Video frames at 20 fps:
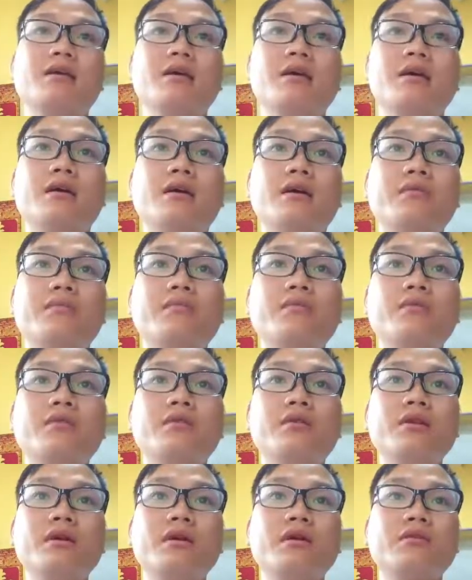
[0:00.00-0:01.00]
thì à, em
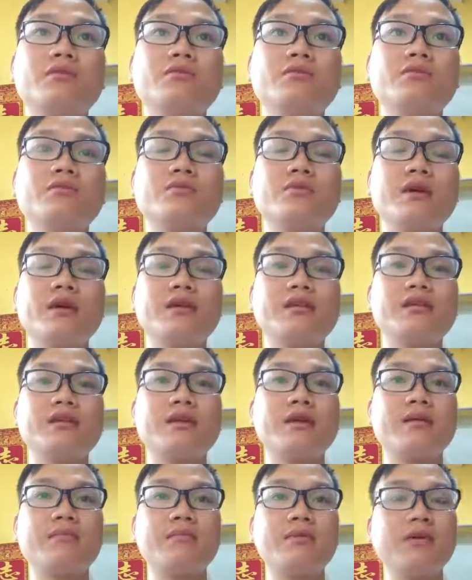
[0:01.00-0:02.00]
muốn là giúp cho anh
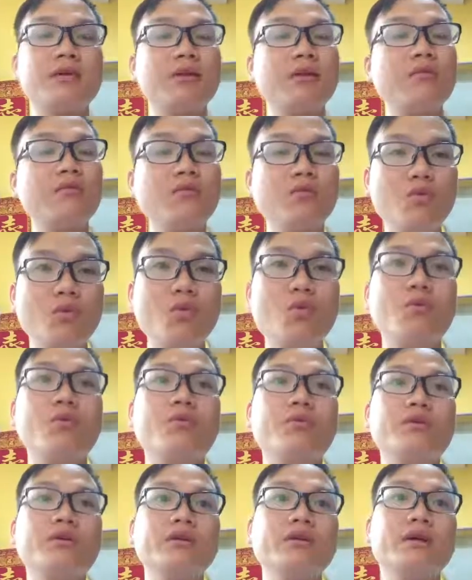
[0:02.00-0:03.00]
chị em những cái công cụ
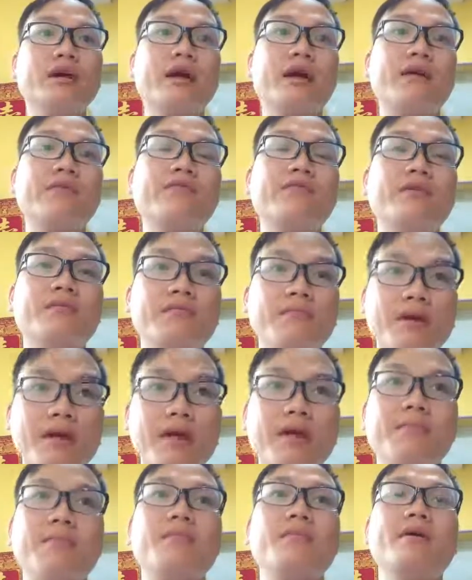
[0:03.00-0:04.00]
những cái
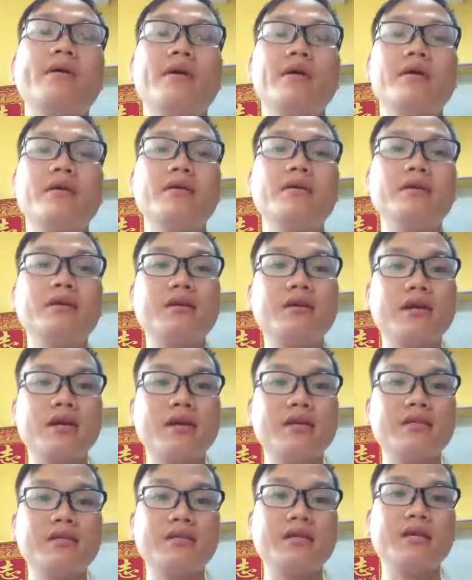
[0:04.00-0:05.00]
phần mềm những
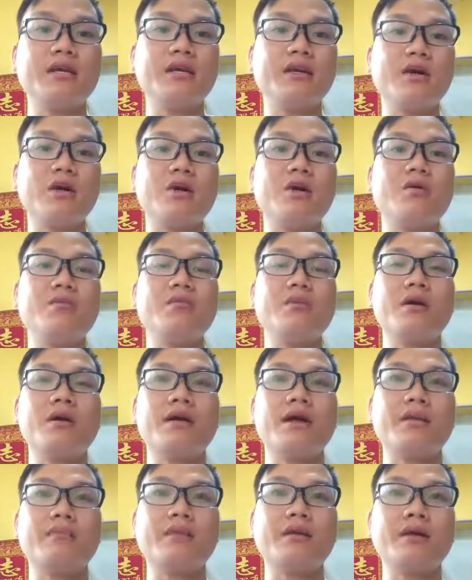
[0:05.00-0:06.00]
cái gì đó
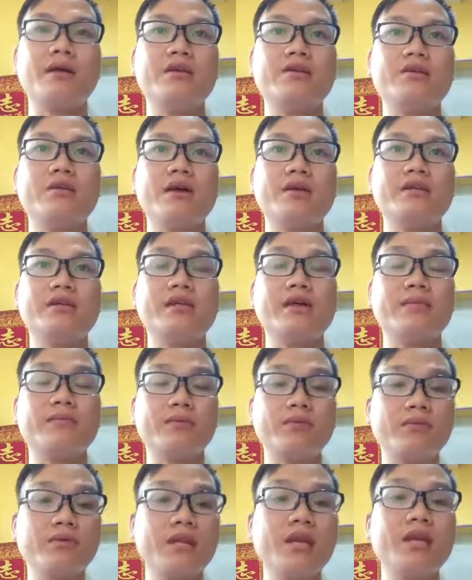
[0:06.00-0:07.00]
mà cảm thấy cho anh chị em